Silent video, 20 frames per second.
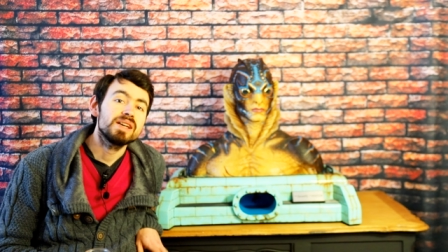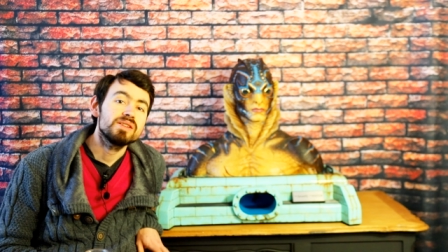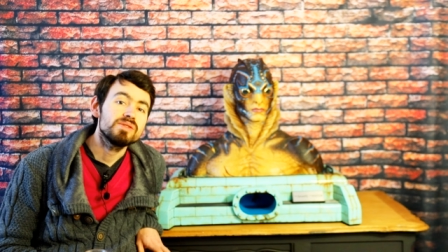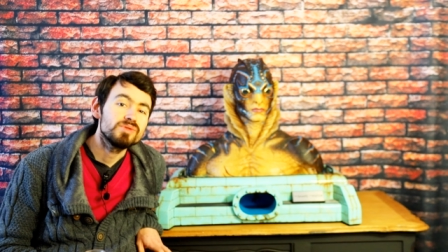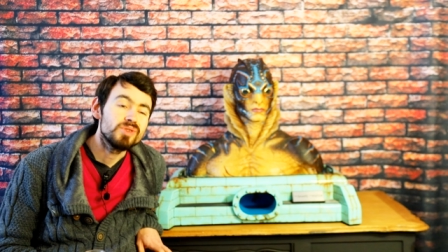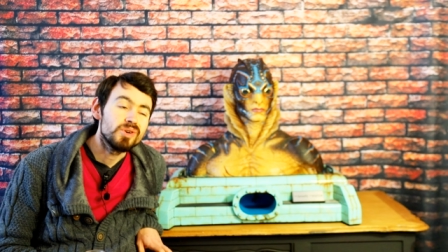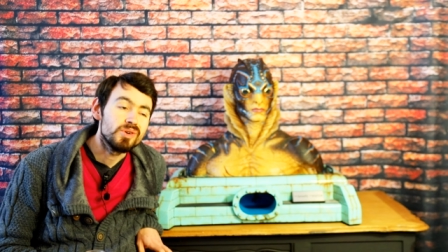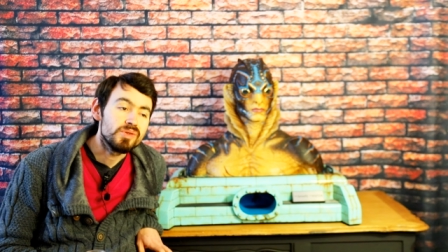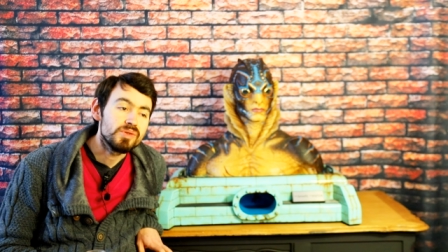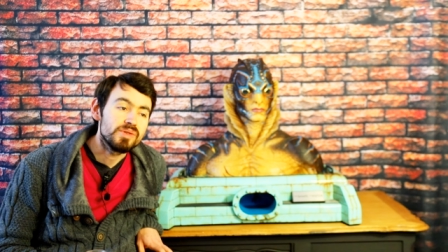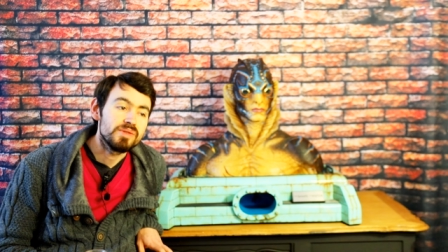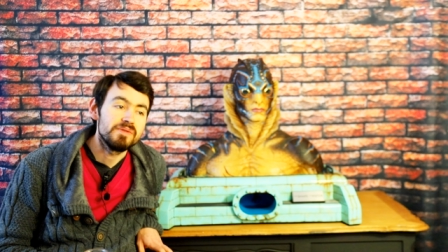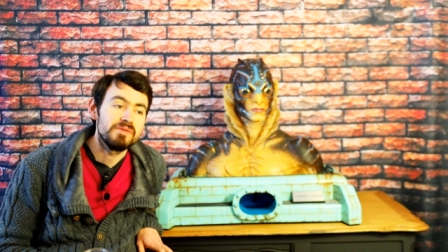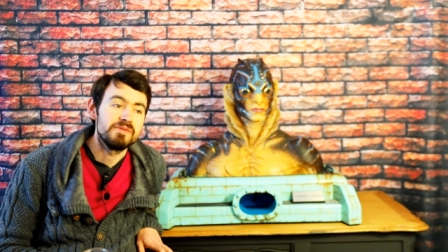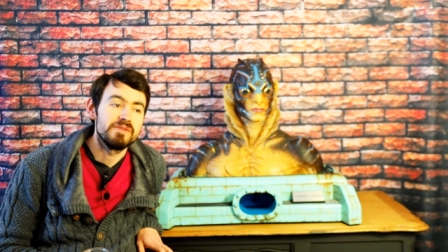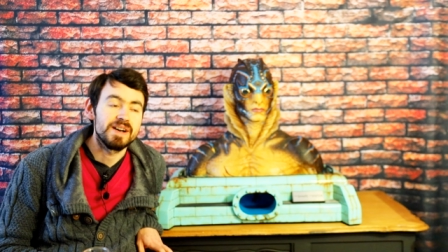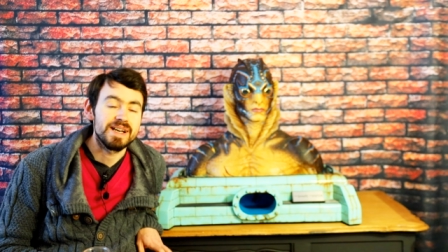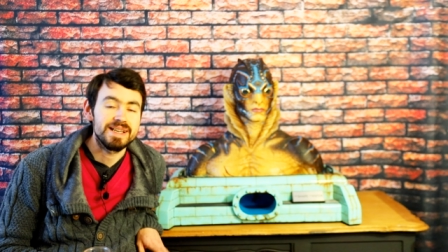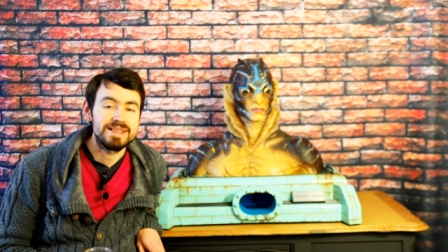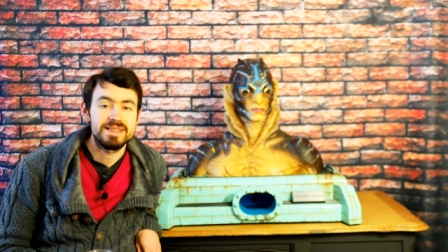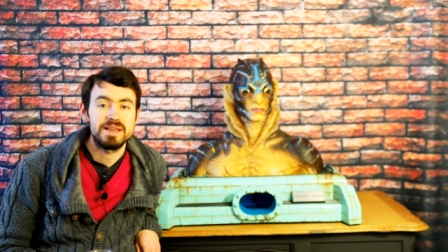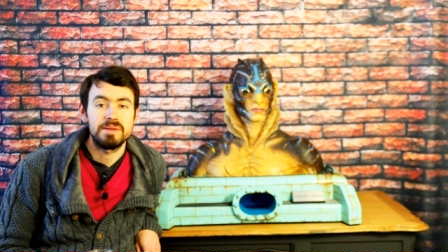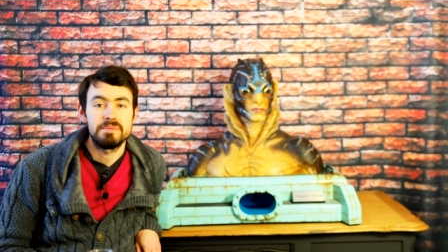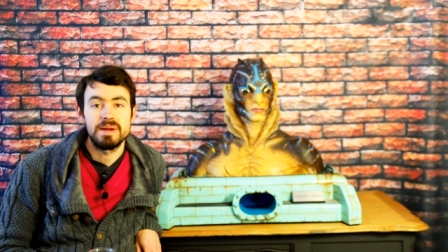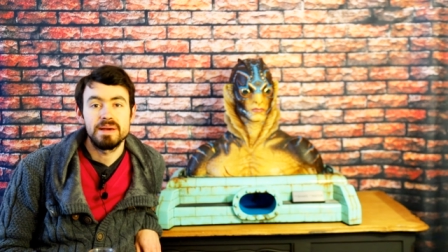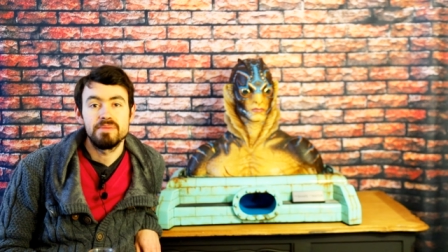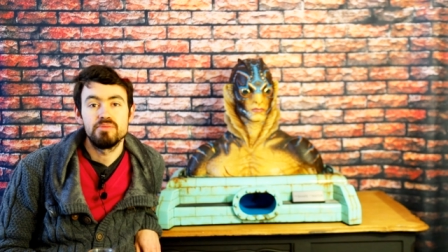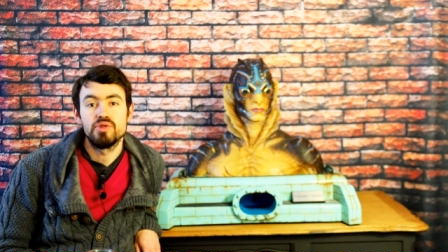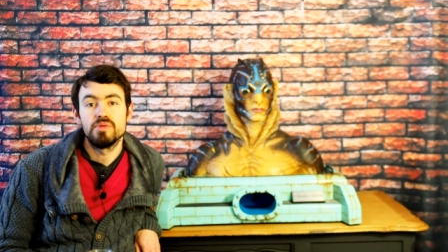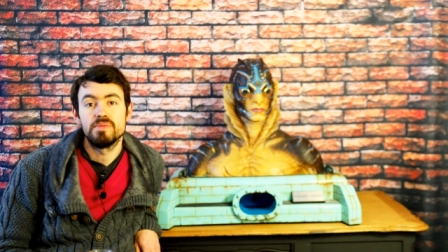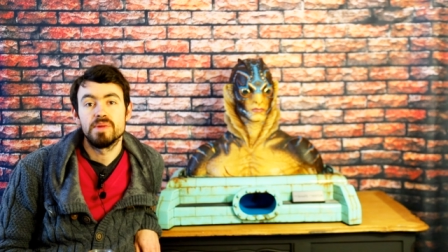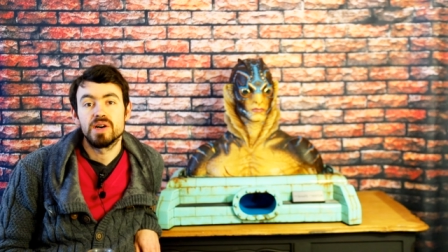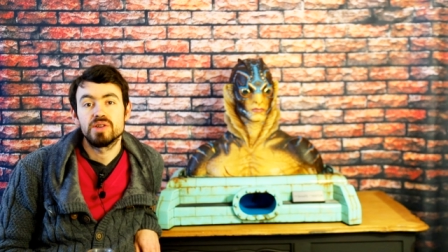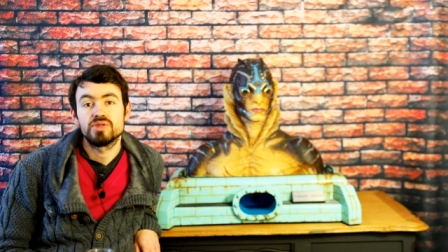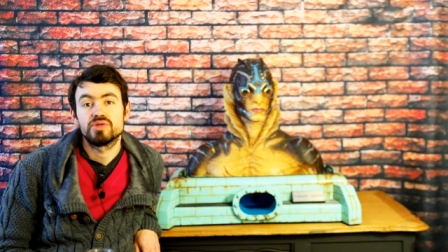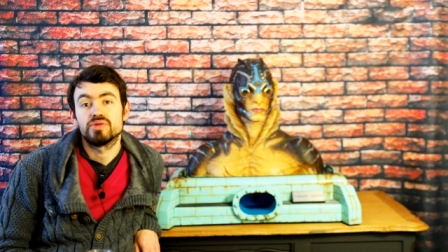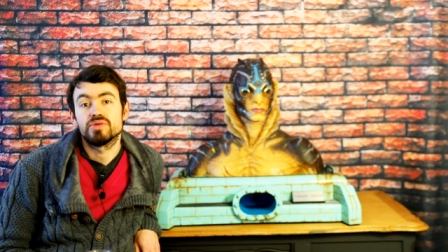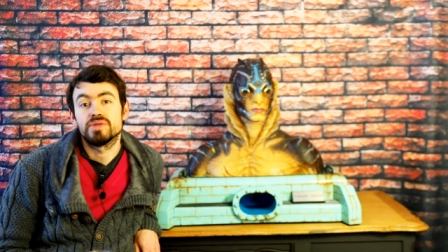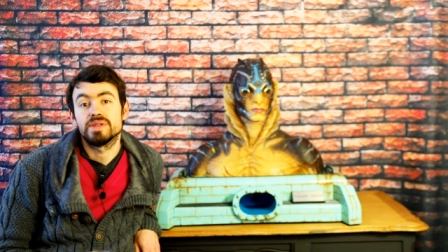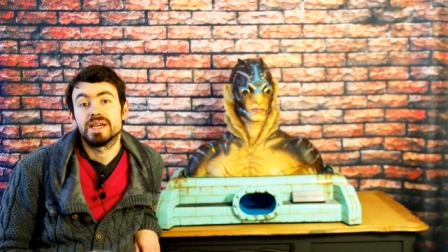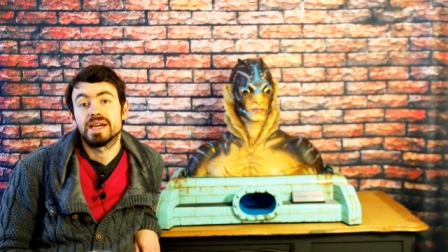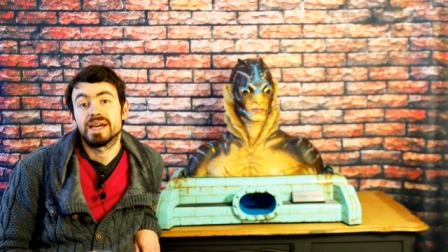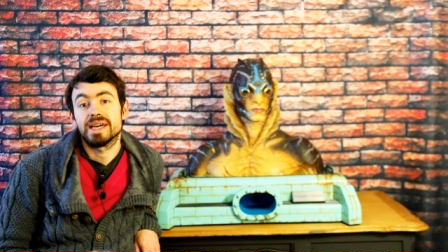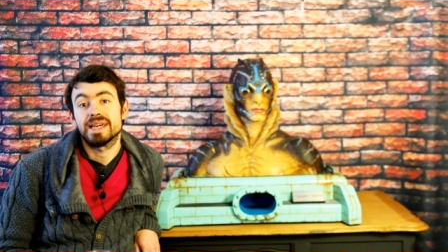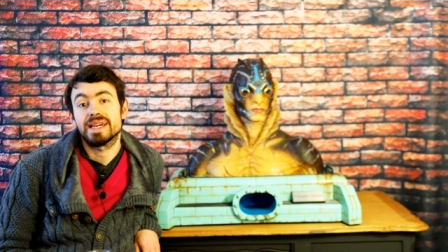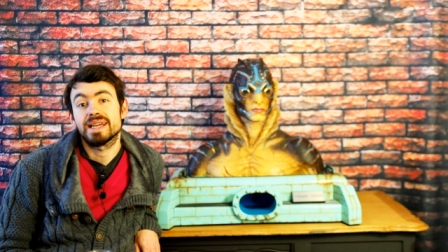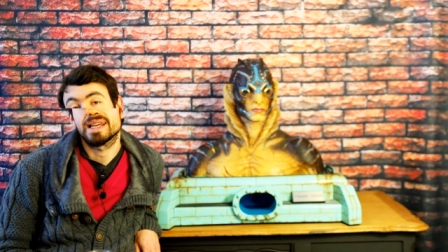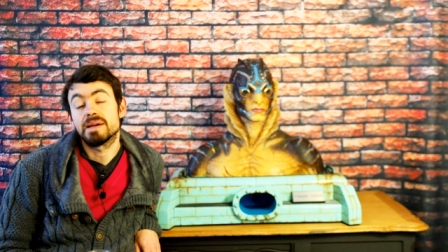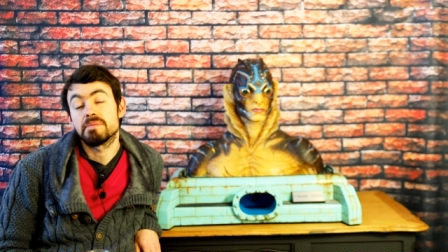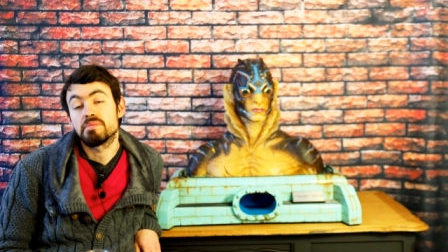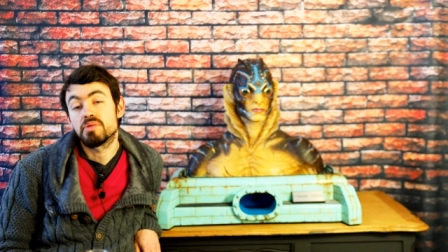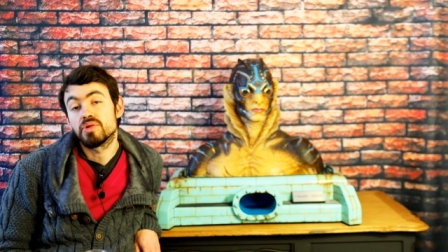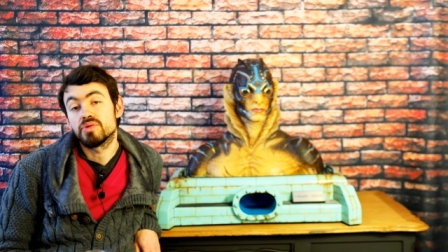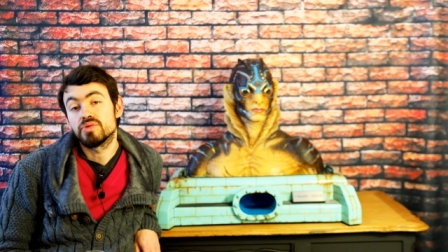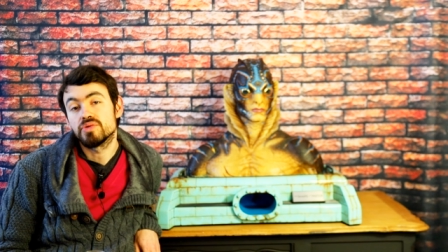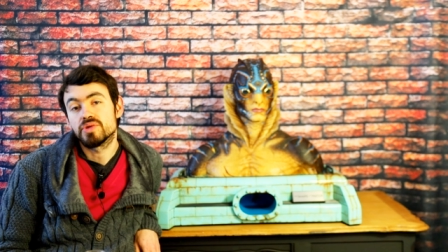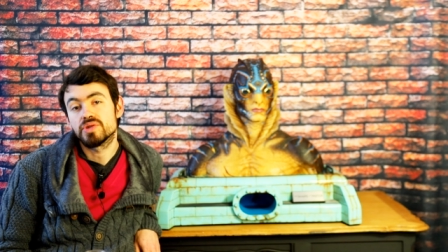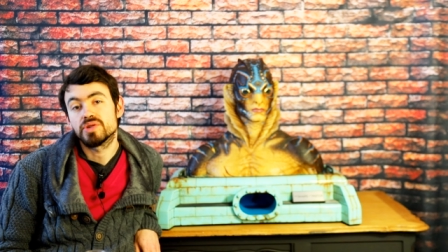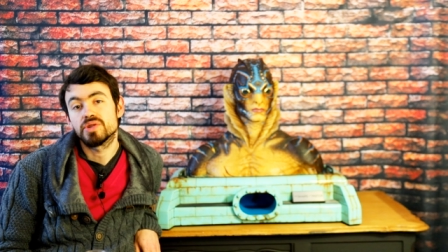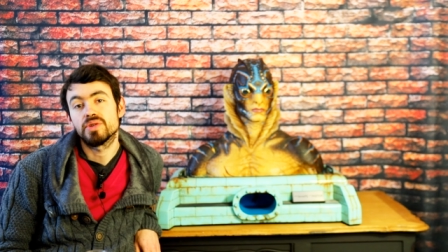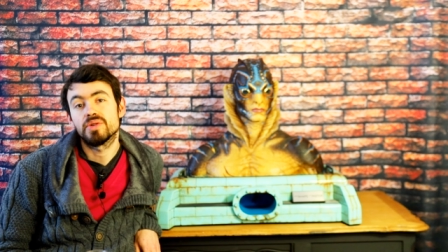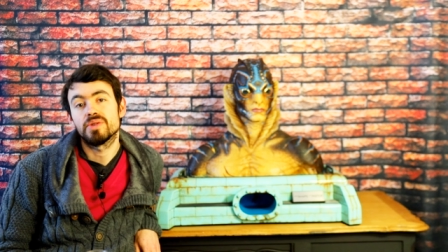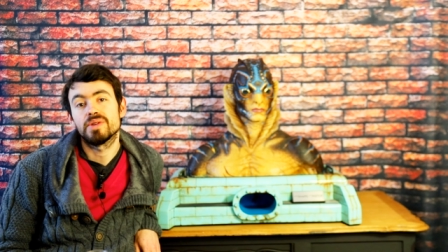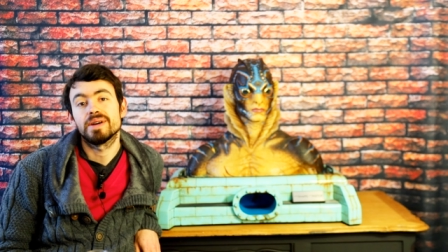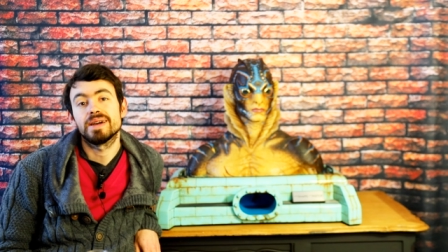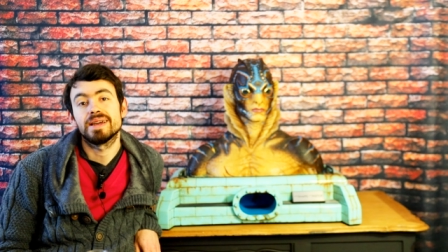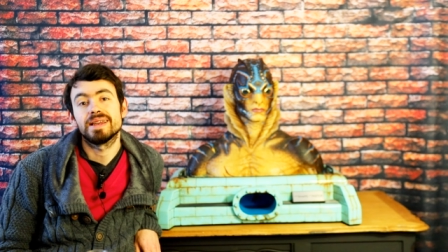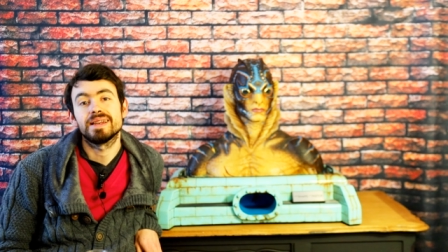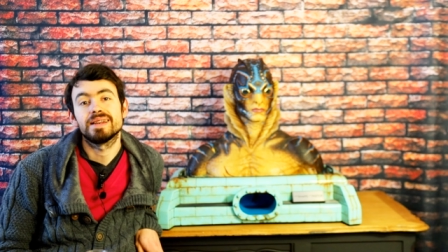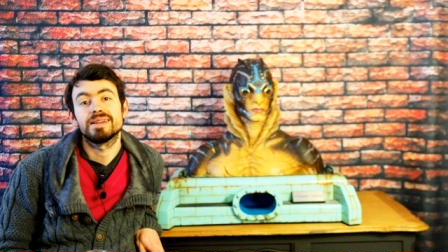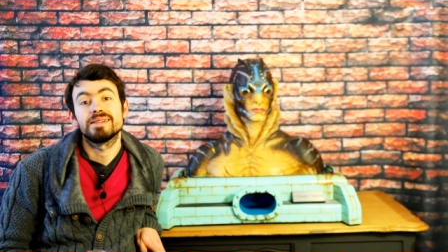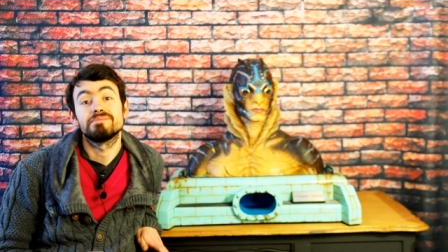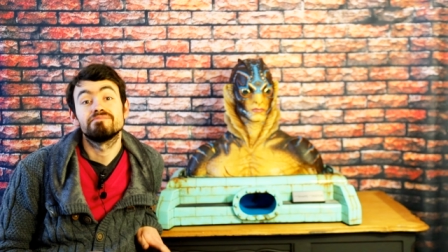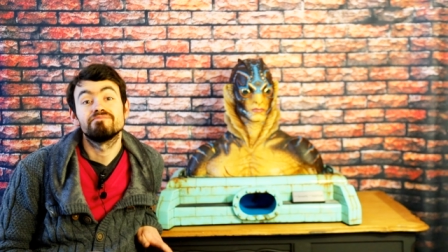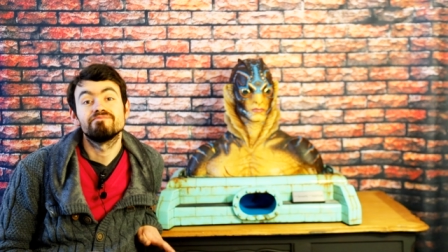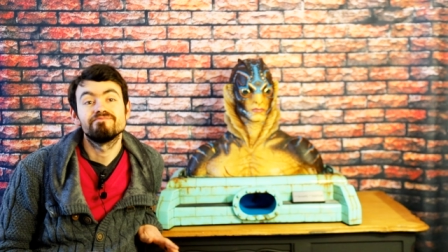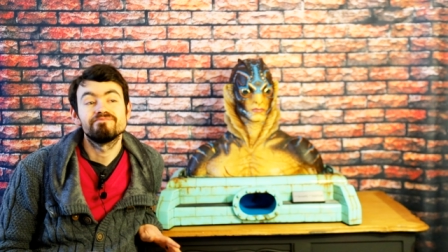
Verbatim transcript: Donc vraisemblablement, je dirais que la production, elle